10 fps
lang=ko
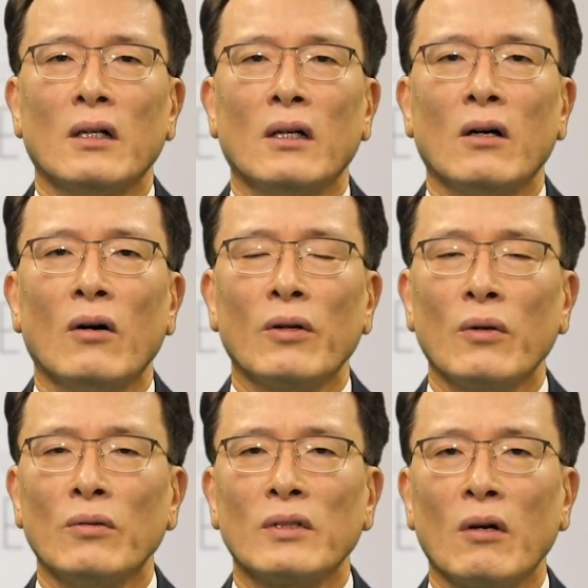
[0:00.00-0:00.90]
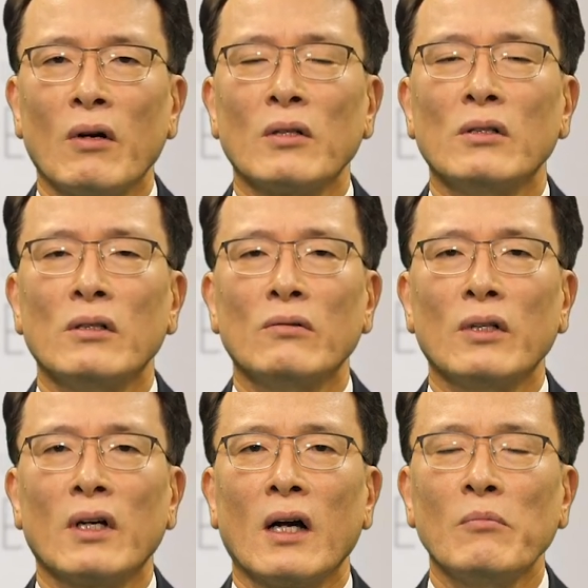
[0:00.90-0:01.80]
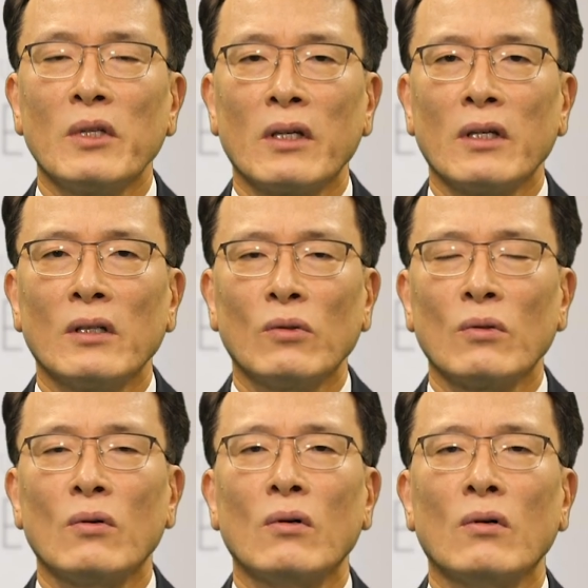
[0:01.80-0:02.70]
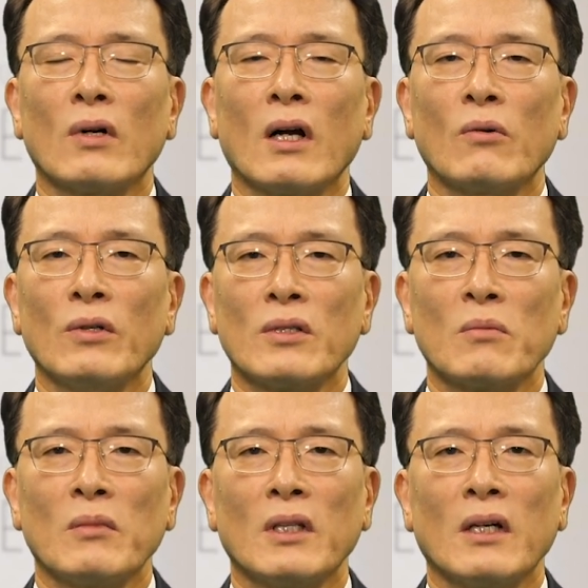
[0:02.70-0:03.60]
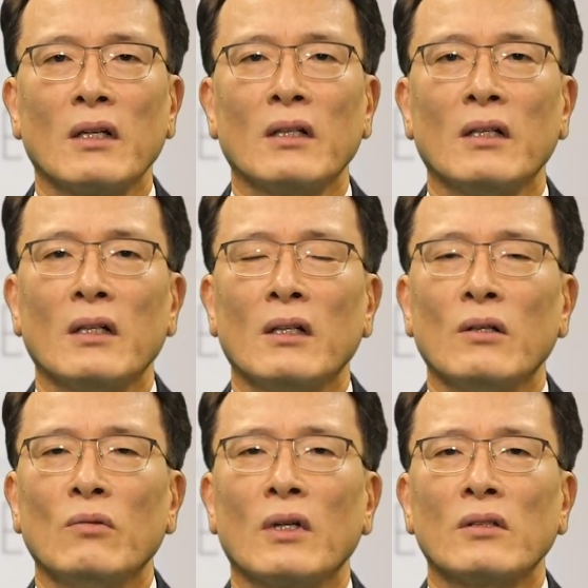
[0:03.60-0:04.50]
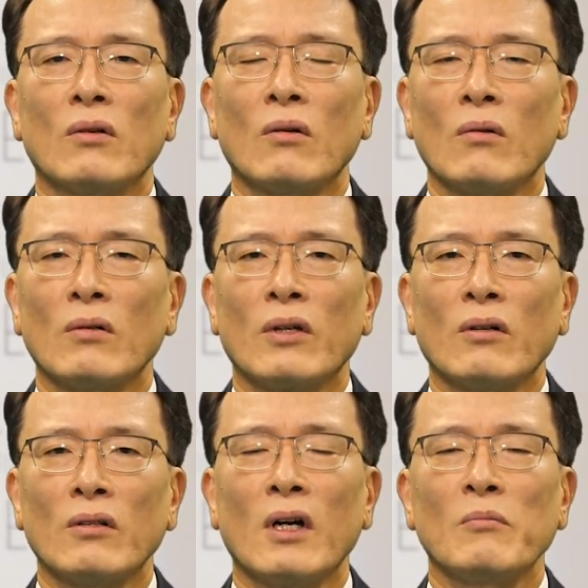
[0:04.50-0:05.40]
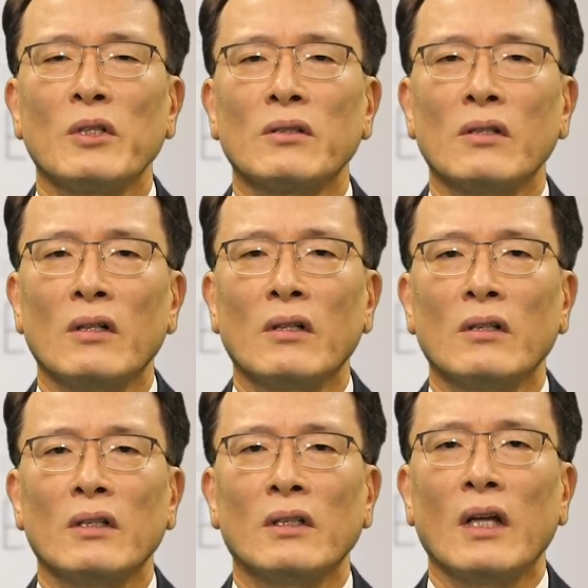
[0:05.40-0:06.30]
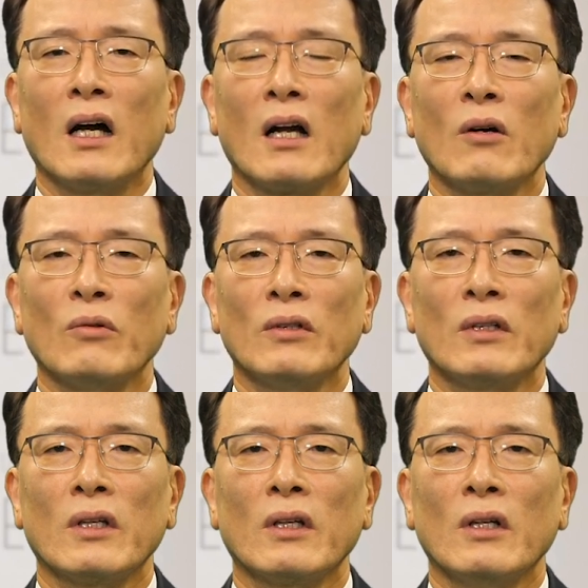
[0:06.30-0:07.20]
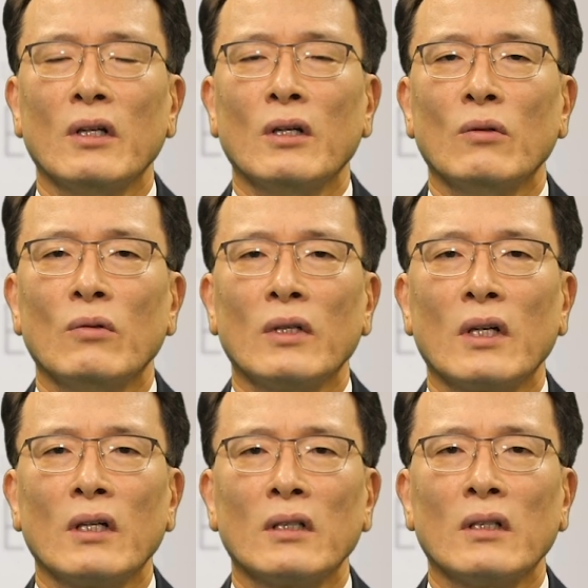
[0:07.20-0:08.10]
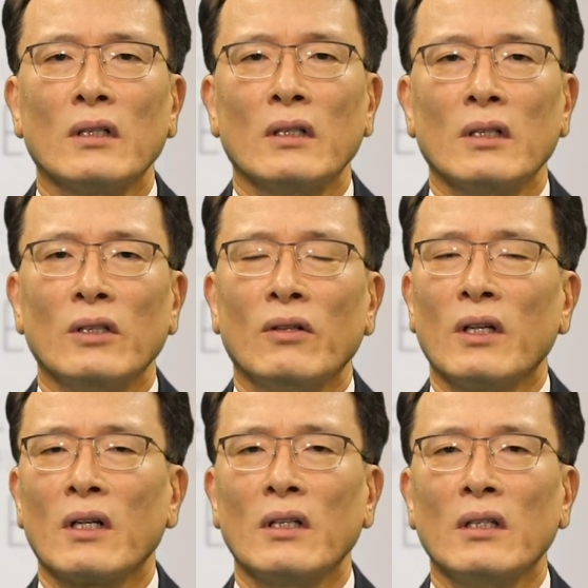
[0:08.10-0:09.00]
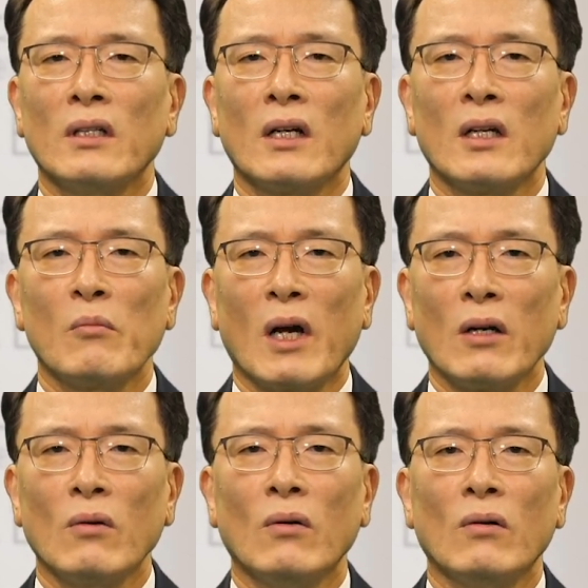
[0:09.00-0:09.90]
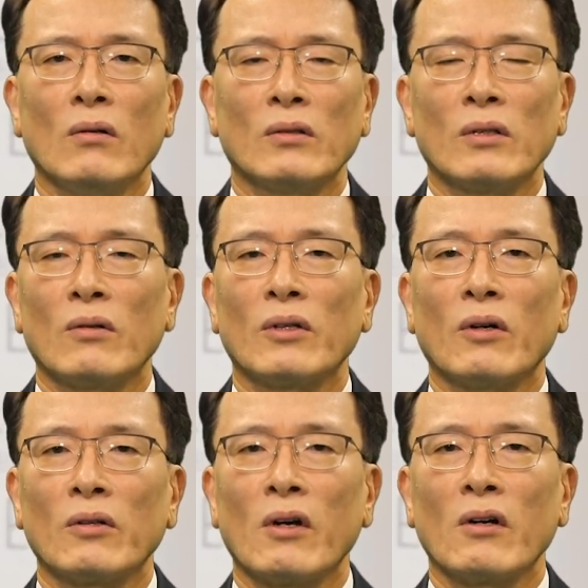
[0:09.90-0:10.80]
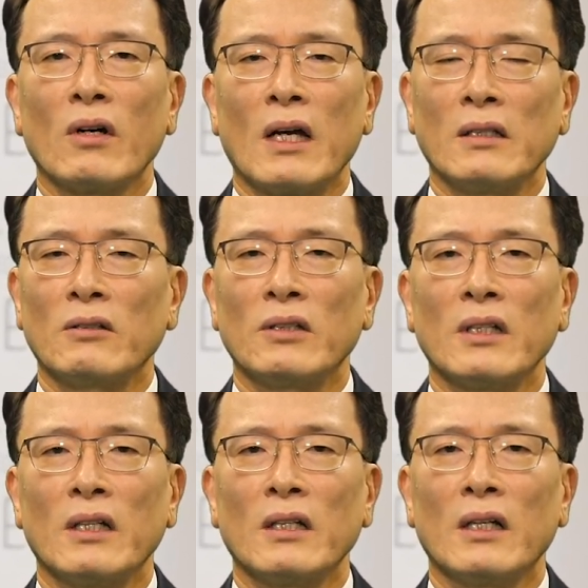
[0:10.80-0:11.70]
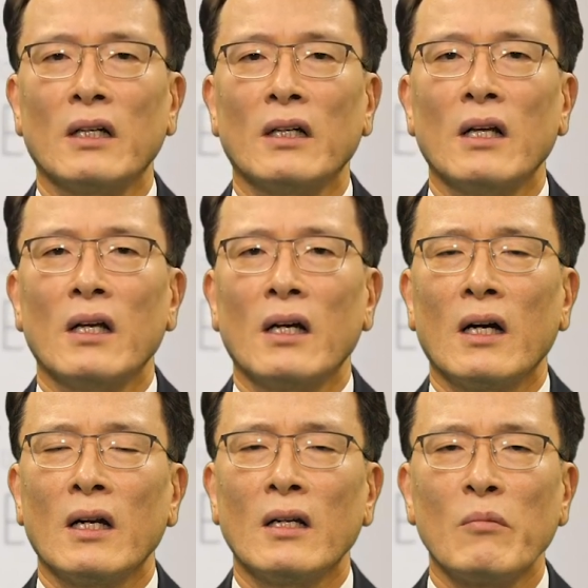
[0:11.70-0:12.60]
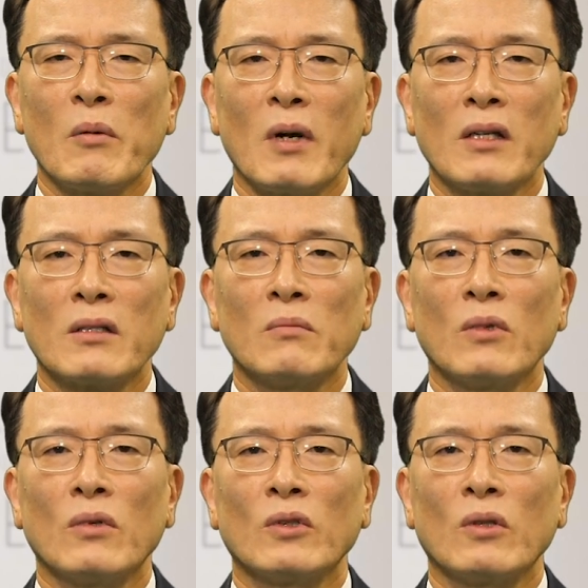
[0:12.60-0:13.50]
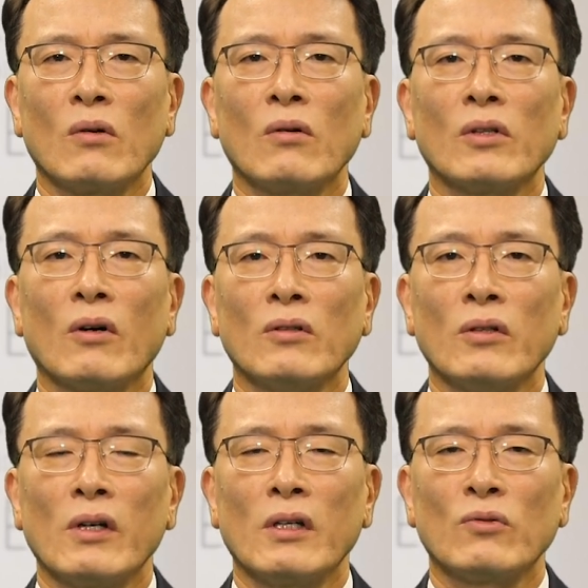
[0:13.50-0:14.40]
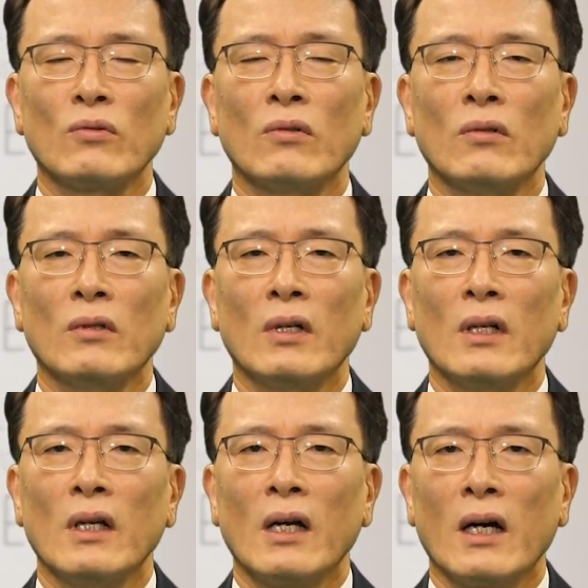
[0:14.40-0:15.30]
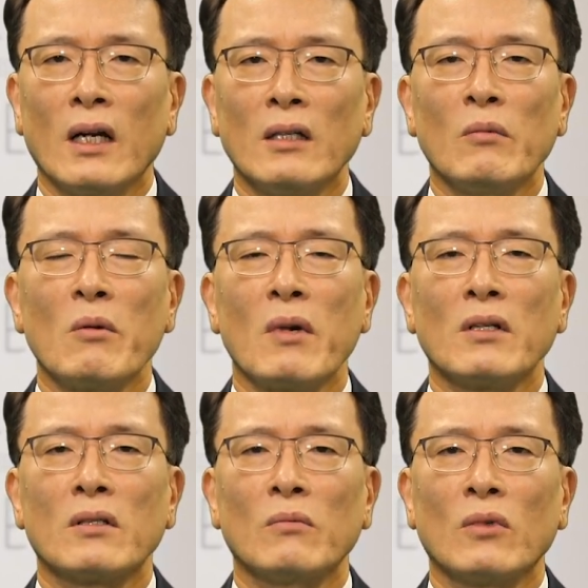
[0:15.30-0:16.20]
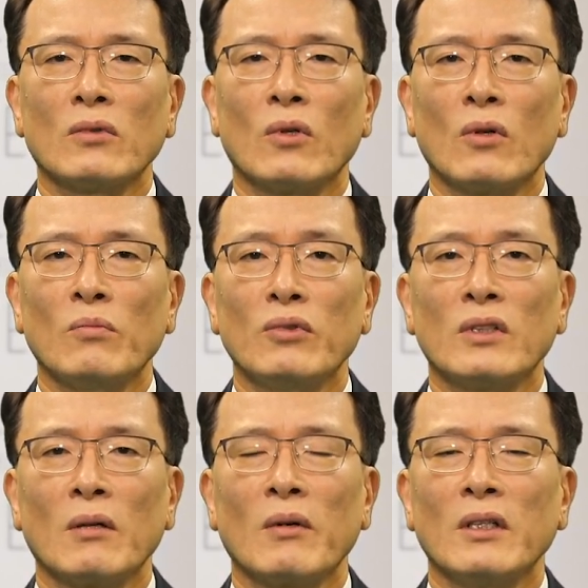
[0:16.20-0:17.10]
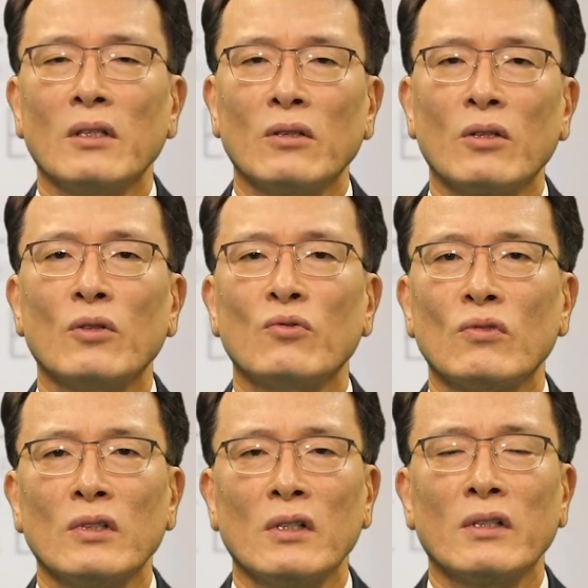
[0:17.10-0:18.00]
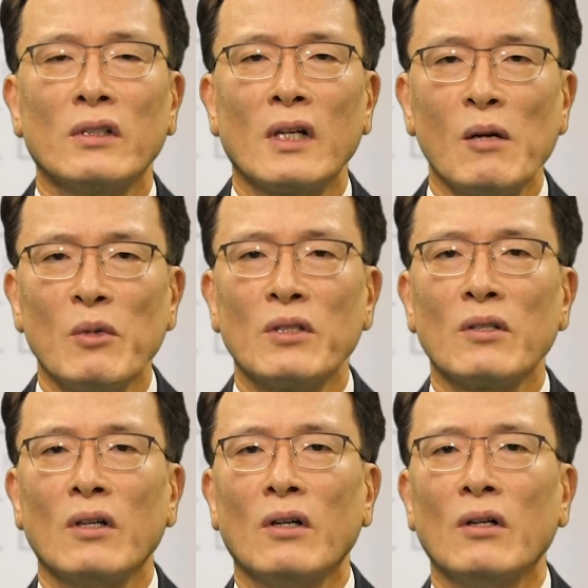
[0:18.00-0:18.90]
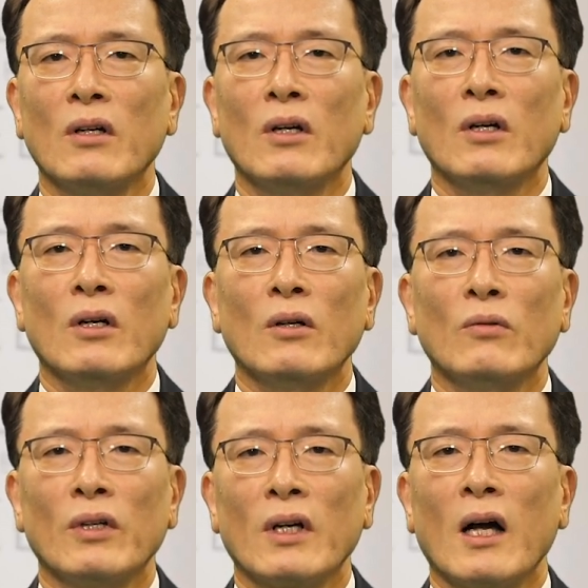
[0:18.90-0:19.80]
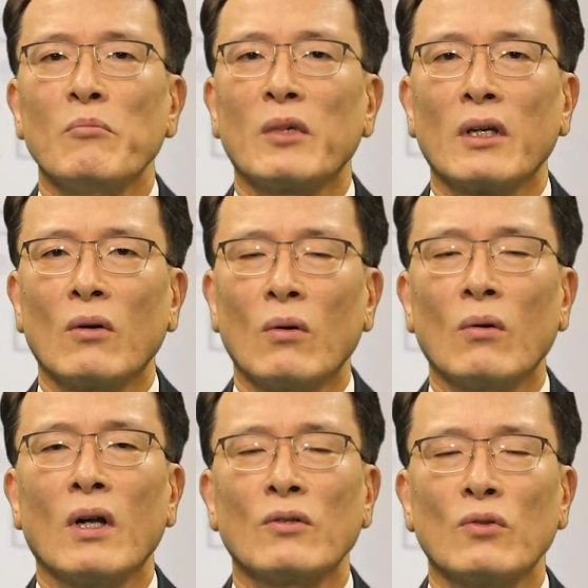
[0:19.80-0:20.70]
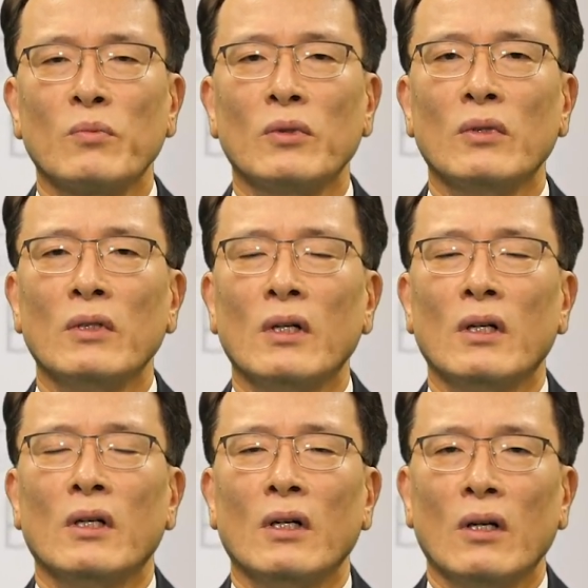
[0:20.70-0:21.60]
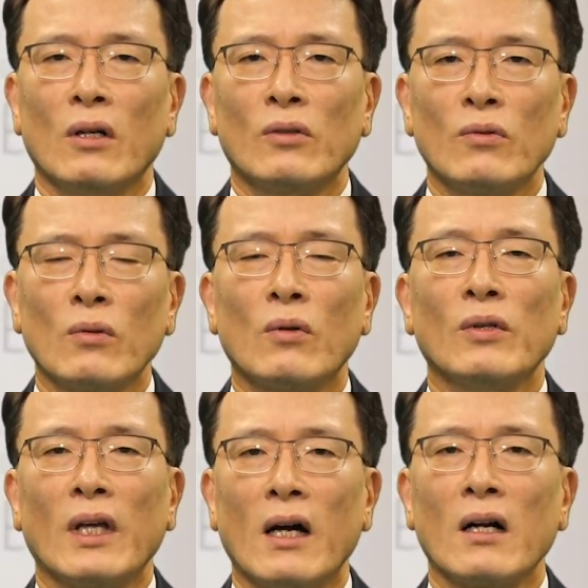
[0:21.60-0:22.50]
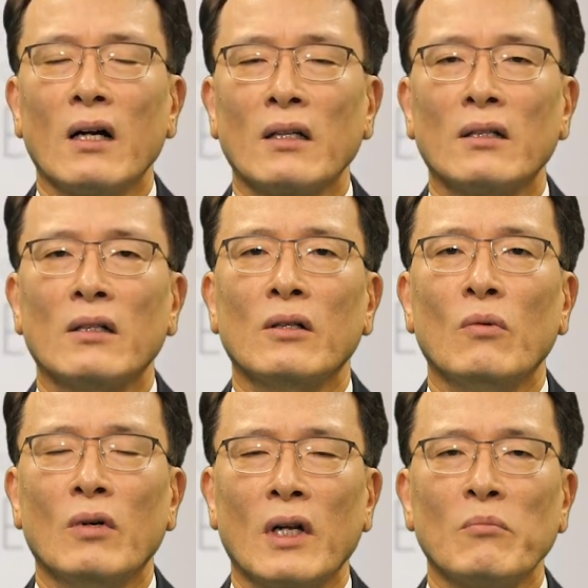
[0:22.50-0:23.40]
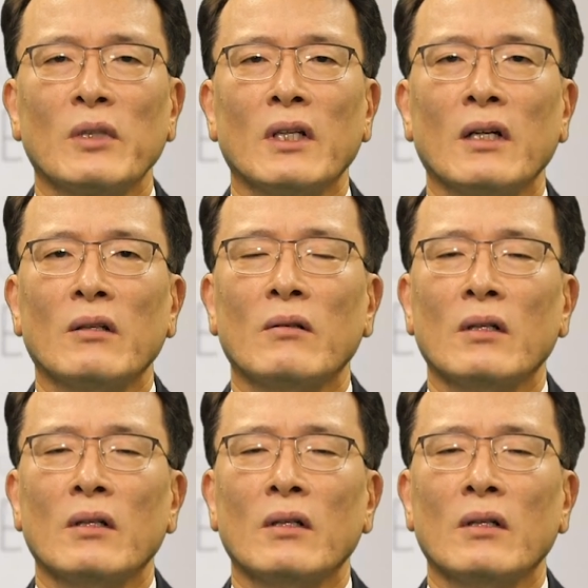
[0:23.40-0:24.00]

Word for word: 어, 어려운 상황을 우리가 함께 뚫고 가고 있습니다. 우리가 서로를 격려하면서 나아가고 있는데 우리가 연약한 인간의 말로 서로 격려하는 것이 아니라 하나님의 말씀으로 서로 격려해 주고 하나님의 말씀으로 서로 붙잡아 일으켜 주는 일들을 하면서 우리가 함께 코로나 숲을 어, 뚫고 나아가기를 원합니다.